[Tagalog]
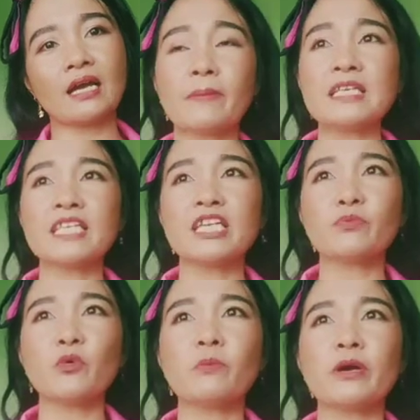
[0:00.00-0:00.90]
Napansin
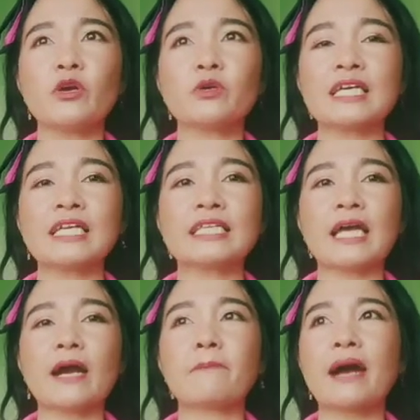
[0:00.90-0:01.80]
niyo po ba yung
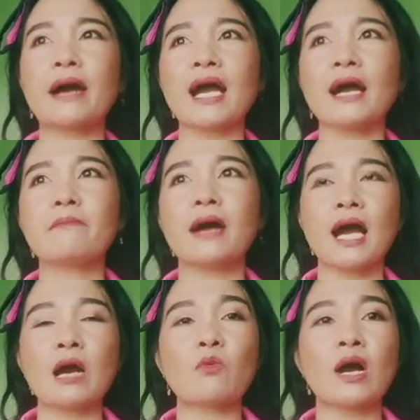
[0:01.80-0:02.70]
salitang baka
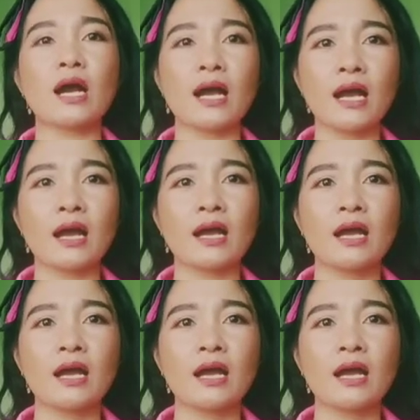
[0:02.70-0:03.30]
mahawa ka?